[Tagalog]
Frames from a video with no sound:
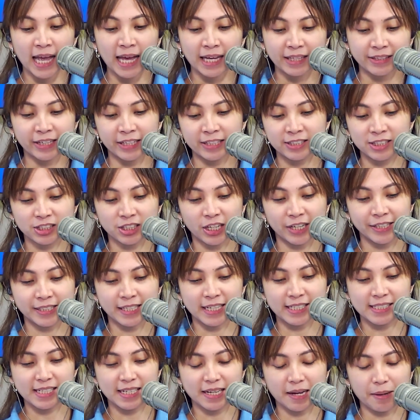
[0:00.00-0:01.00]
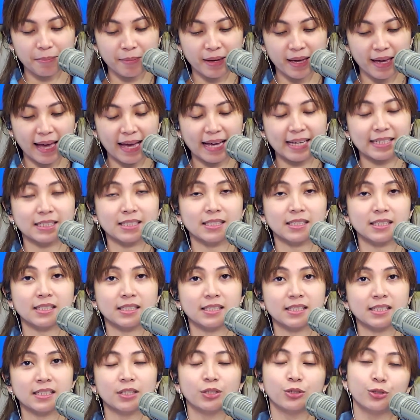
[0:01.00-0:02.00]
Nag-start kasi kami
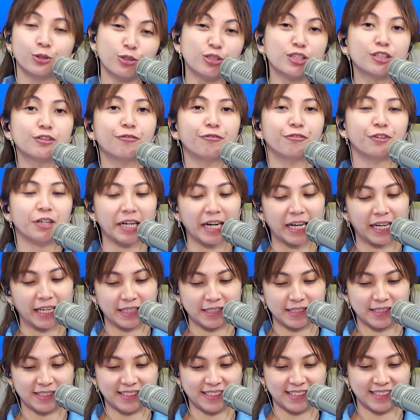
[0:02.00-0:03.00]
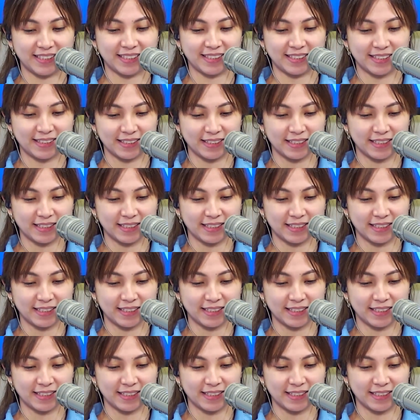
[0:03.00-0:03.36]
as good friends